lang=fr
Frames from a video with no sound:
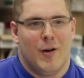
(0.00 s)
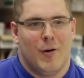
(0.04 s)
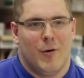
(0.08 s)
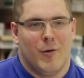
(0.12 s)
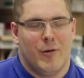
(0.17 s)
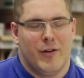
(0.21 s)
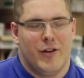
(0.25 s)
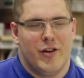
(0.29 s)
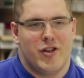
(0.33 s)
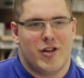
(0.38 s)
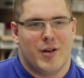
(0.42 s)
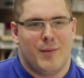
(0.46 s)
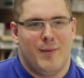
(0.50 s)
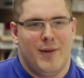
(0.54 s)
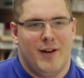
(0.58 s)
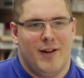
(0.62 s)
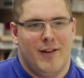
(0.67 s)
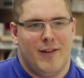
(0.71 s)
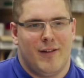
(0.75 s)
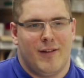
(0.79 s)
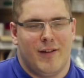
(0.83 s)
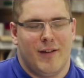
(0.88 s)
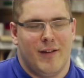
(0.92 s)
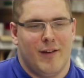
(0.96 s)
On n'est jamais
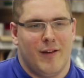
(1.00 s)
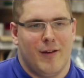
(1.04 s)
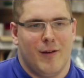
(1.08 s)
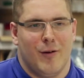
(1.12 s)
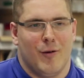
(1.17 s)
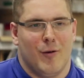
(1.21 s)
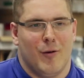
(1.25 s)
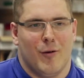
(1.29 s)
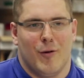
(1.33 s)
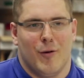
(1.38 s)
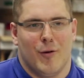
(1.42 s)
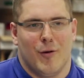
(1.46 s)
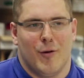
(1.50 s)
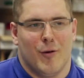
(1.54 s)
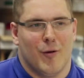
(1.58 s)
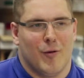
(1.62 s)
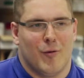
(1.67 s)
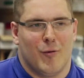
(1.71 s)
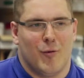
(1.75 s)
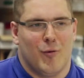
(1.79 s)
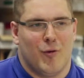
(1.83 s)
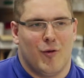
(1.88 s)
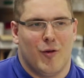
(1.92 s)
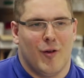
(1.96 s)
laissé euh,
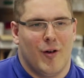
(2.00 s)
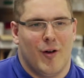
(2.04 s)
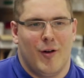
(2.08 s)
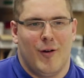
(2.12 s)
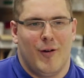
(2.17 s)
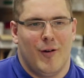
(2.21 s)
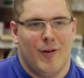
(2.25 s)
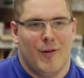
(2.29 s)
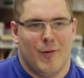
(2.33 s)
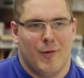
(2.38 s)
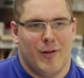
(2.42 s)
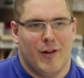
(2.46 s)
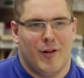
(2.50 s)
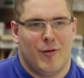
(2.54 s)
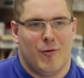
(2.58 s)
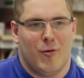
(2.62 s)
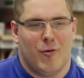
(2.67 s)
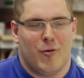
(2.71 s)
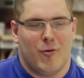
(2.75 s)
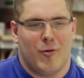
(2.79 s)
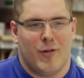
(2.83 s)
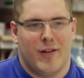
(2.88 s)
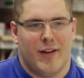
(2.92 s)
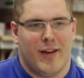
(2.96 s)
tout seul, on est
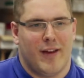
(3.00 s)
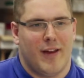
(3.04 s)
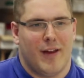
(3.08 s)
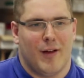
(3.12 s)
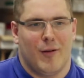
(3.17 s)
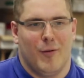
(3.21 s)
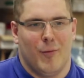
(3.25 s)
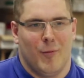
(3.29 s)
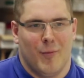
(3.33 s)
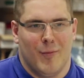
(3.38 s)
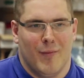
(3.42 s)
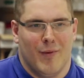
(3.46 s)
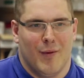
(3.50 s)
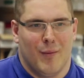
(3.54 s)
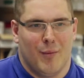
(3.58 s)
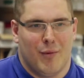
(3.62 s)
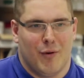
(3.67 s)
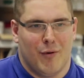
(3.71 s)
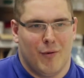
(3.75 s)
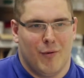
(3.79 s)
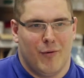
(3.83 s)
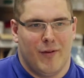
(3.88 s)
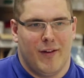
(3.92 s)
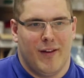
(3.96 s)
toujours derrière nous
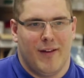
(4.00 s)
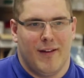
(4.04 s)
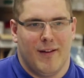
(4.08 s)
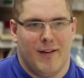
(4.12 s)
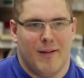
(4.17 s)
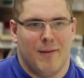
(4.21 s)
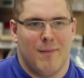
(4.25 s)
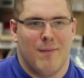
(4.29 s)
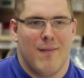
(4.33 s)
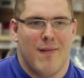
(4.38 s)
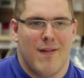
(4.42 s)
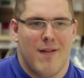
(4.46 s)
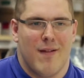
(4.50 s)
pour nous aider.